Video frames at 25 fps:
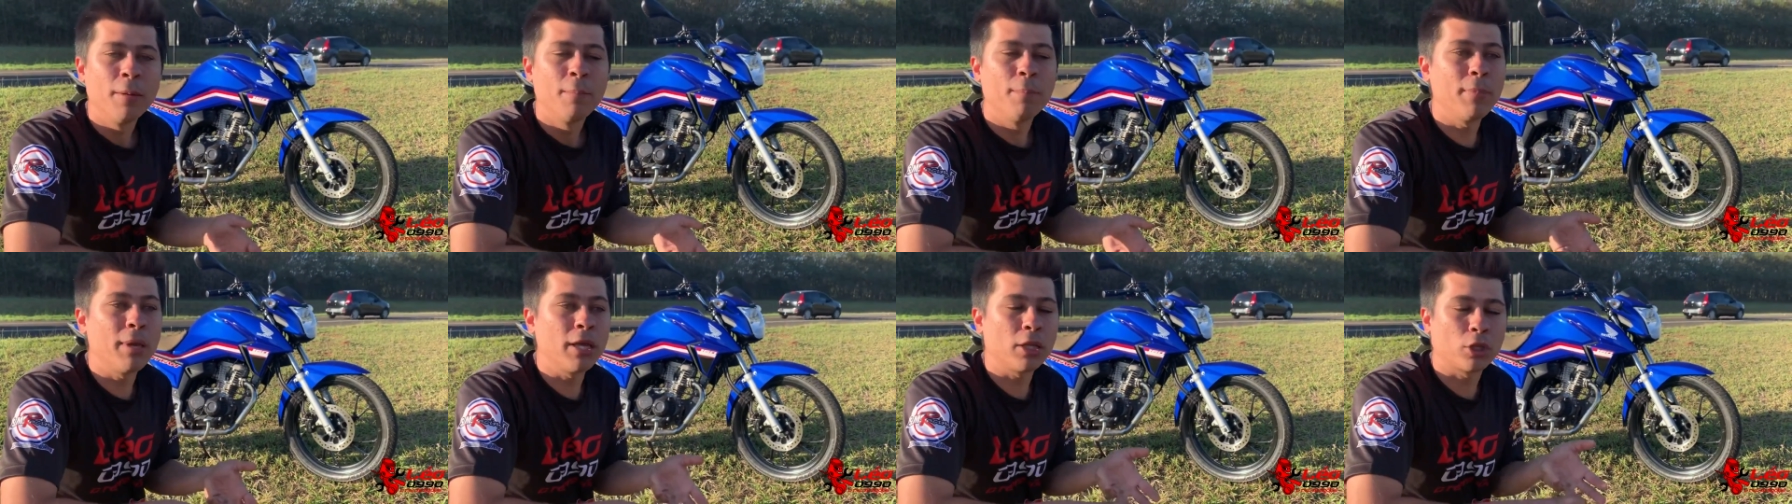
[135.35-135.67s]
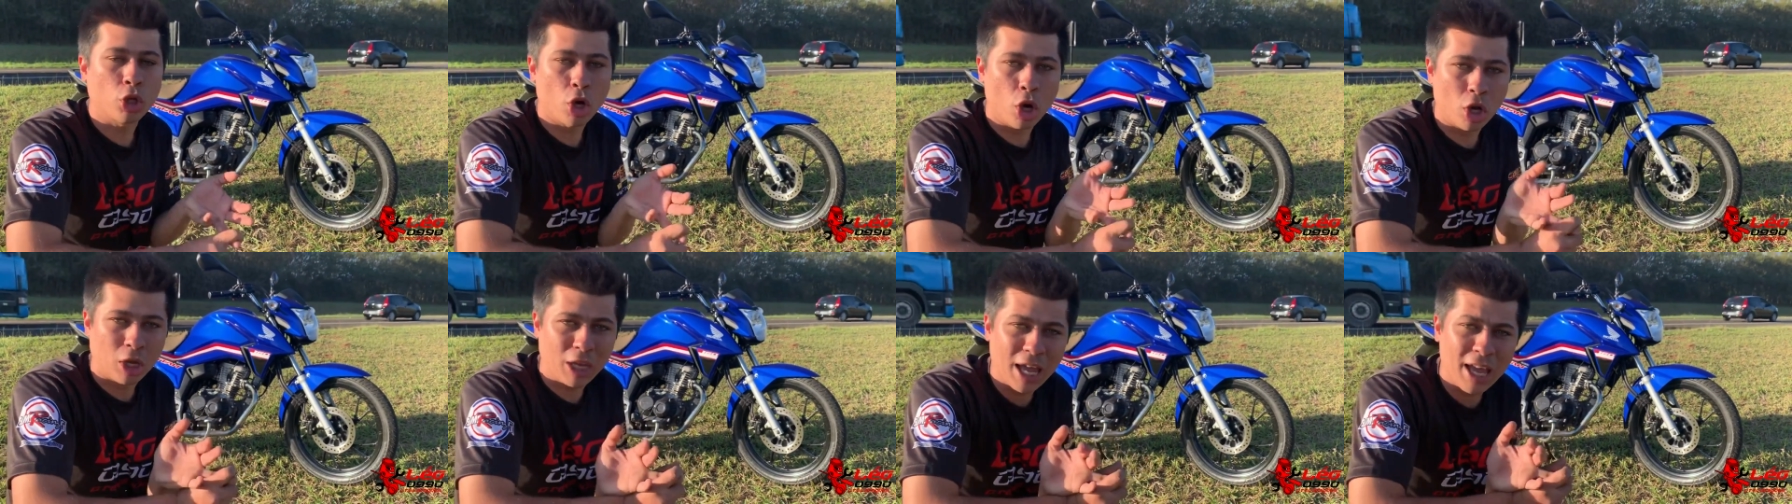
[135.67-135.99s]
Me
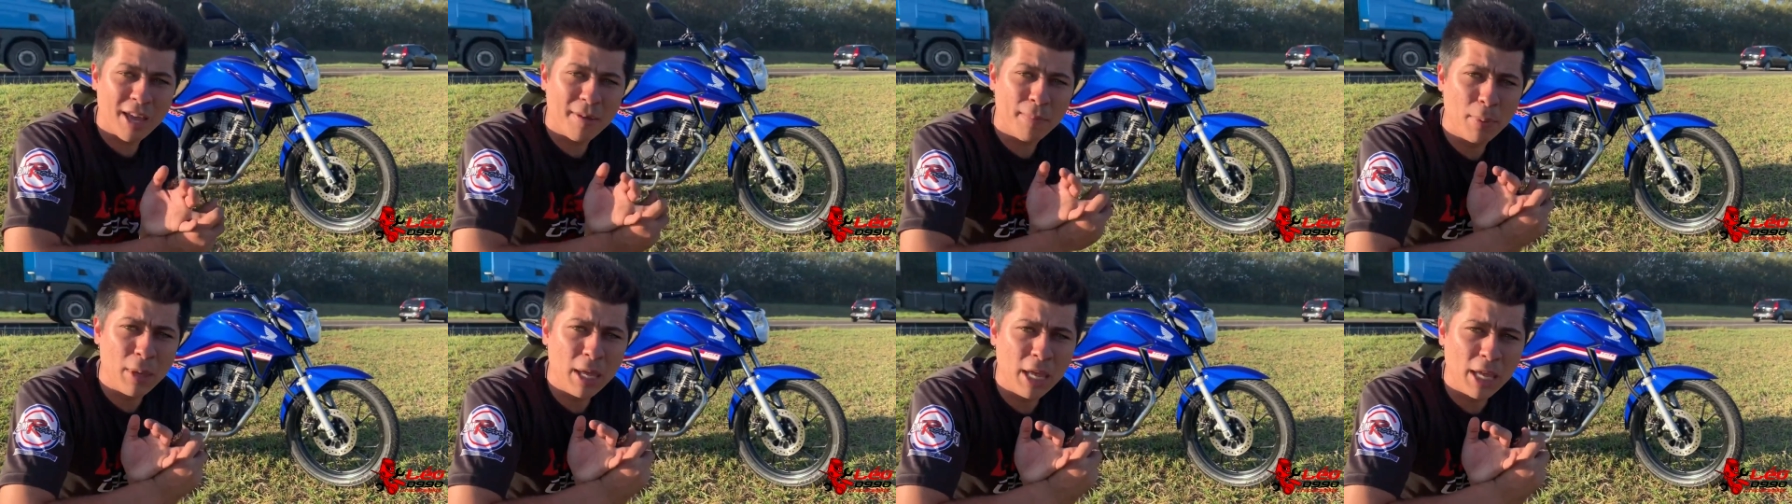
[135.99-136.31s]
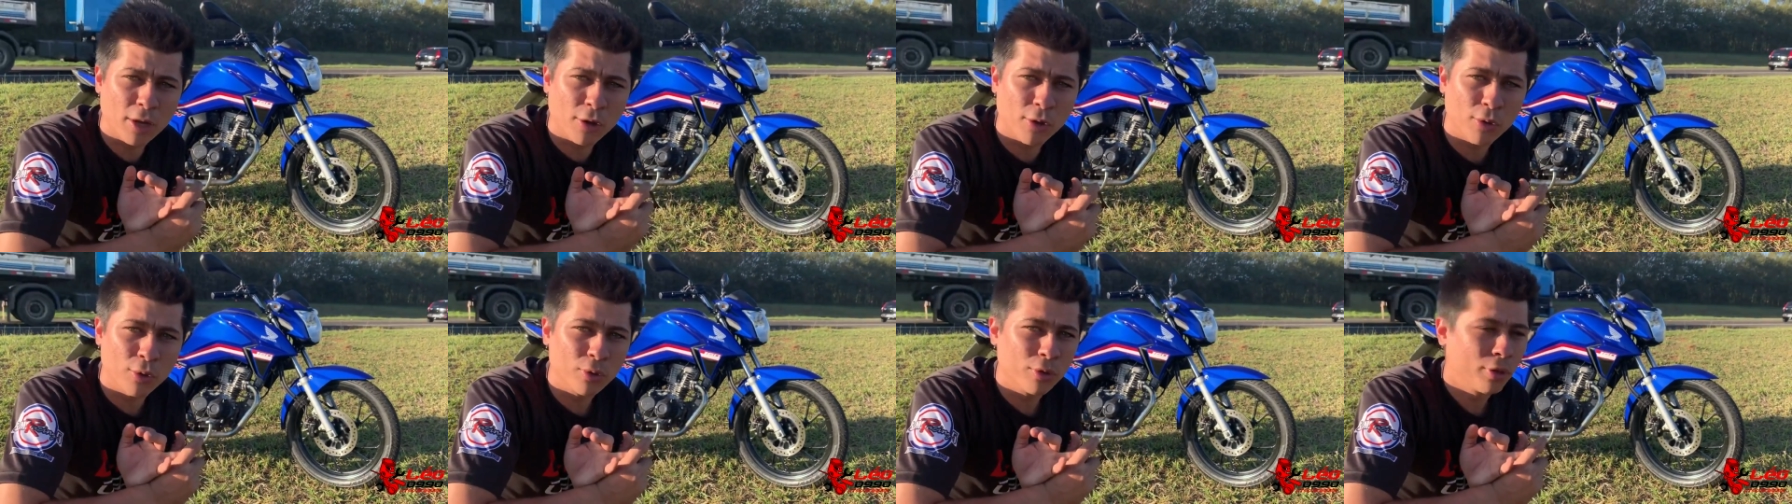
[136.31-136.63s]
troquei
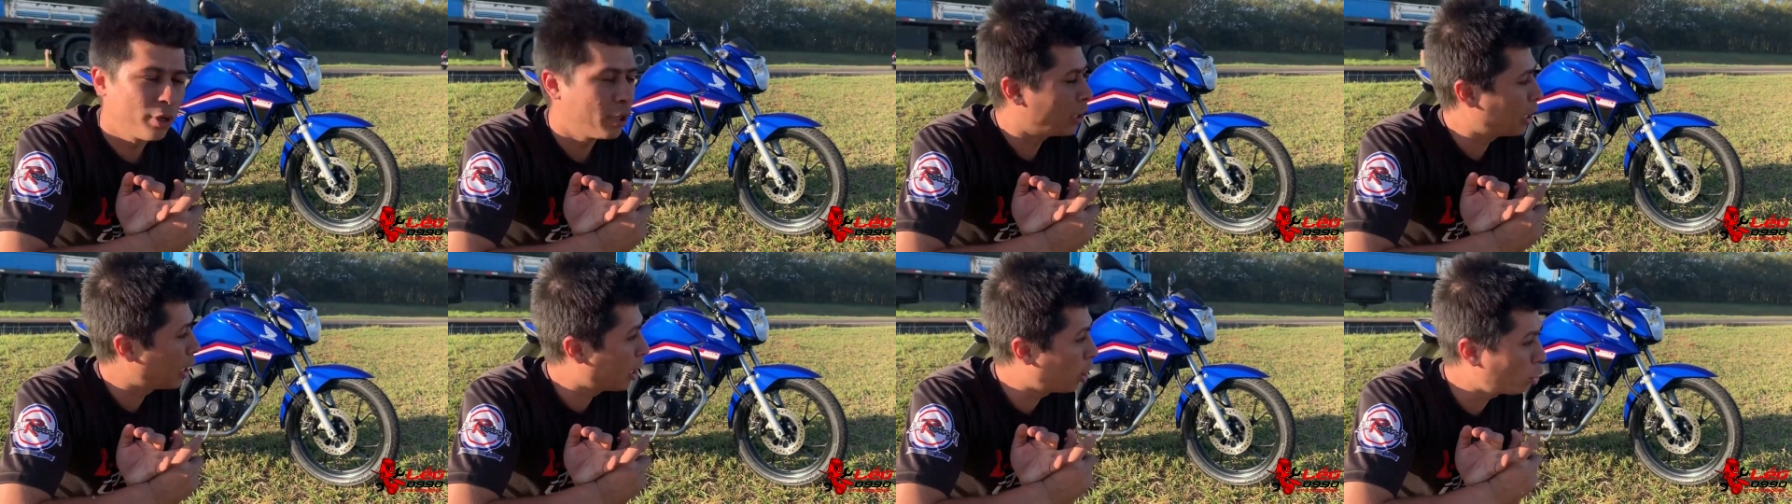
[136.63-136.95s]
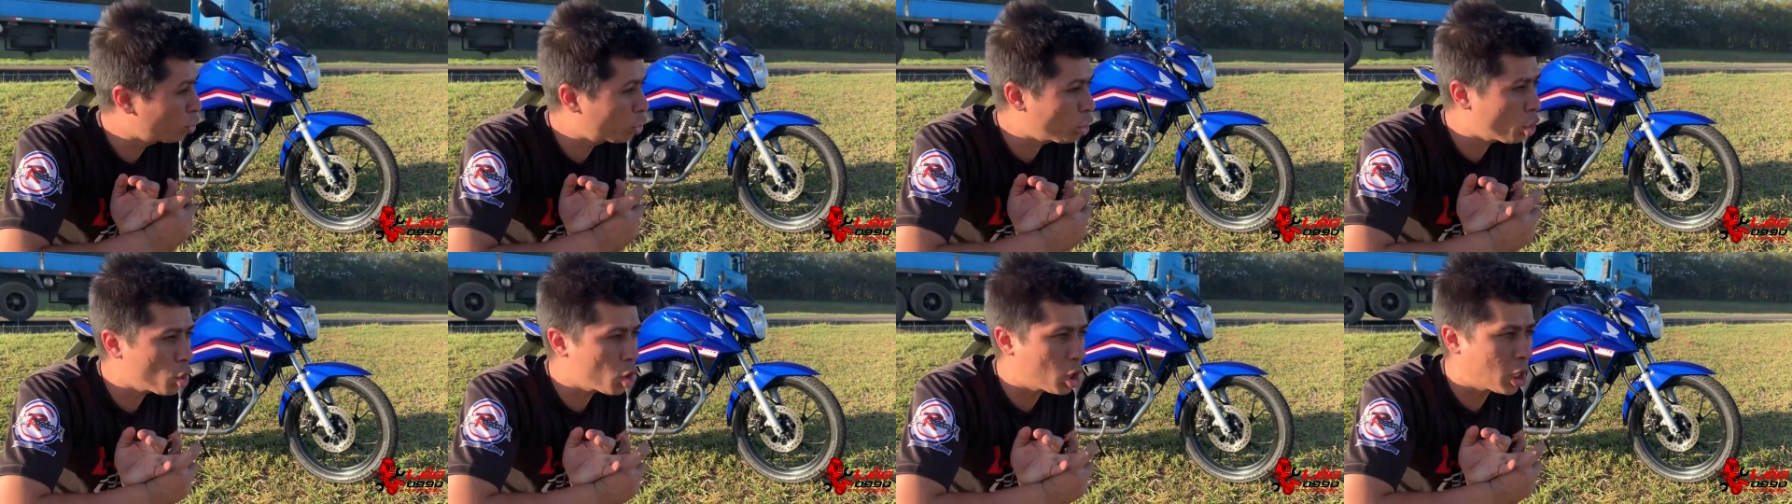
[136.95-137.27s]
bico?
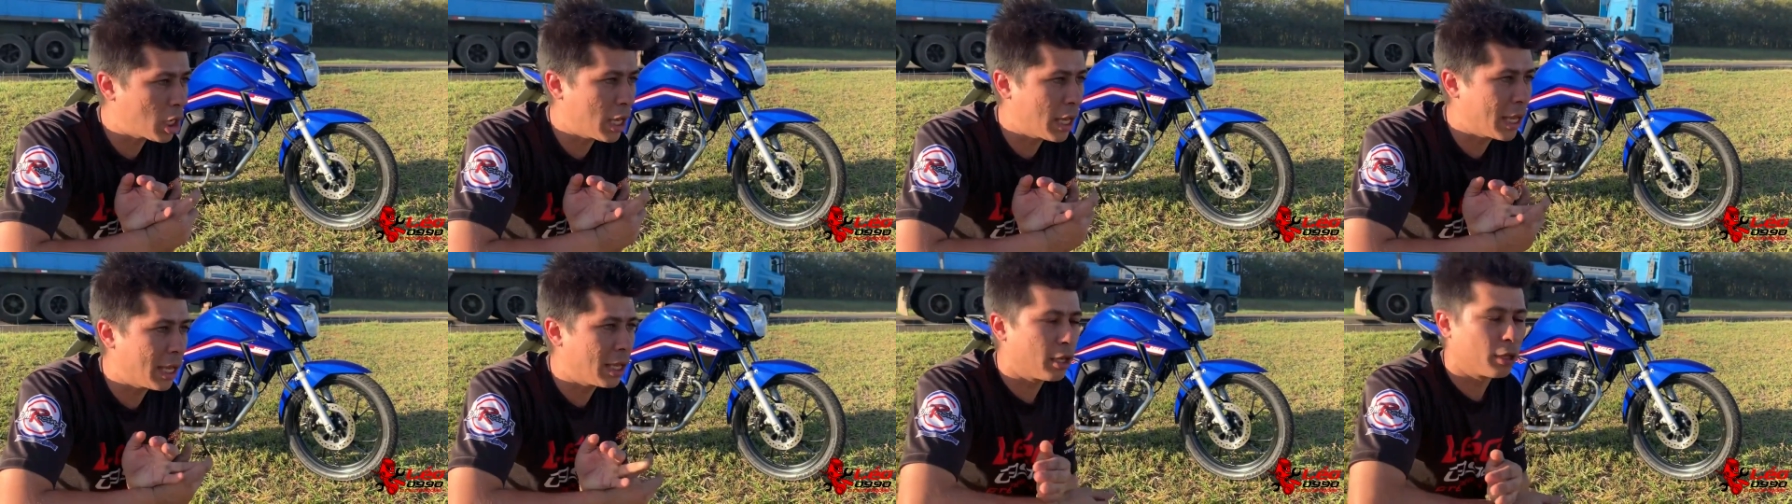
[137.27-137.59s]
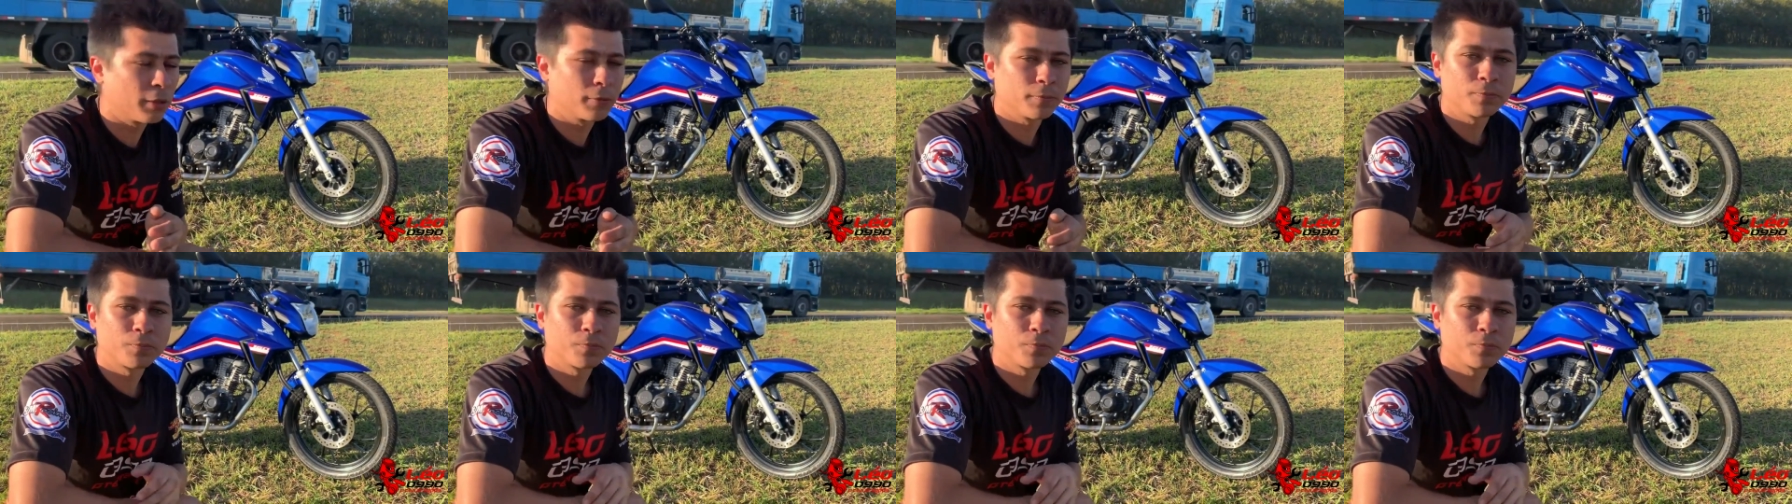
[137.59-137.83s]
Não troquei.